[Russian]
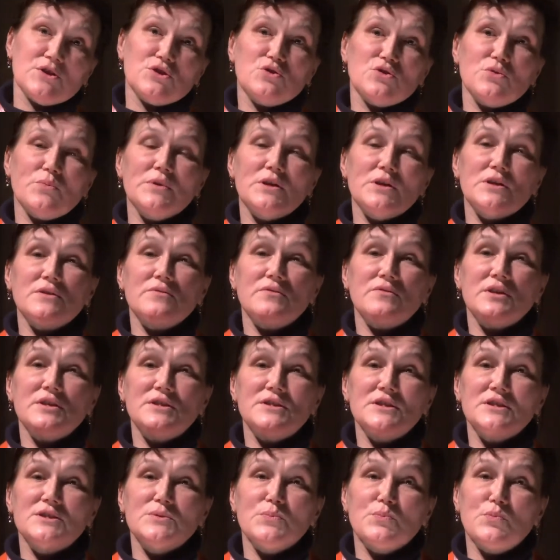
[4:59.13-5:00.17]
чтобы не
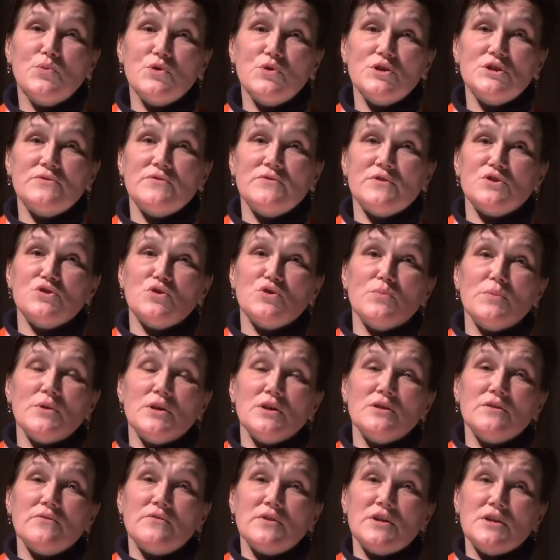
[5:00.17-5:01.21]
навредить почве, чтобы
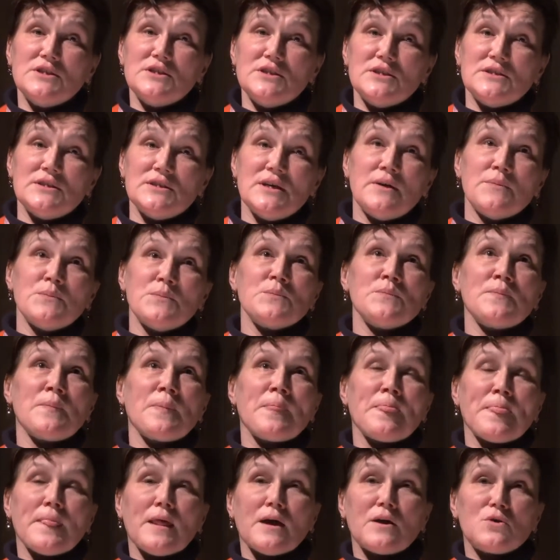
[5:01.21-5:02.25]
не навредить
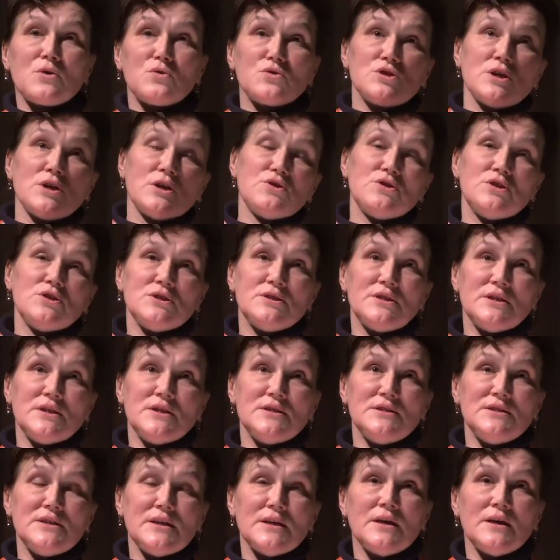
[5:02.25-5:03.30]
окружающей
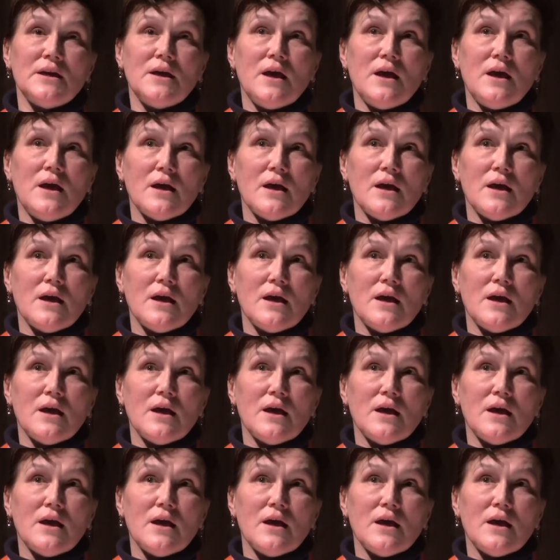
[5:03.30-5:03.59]
среде.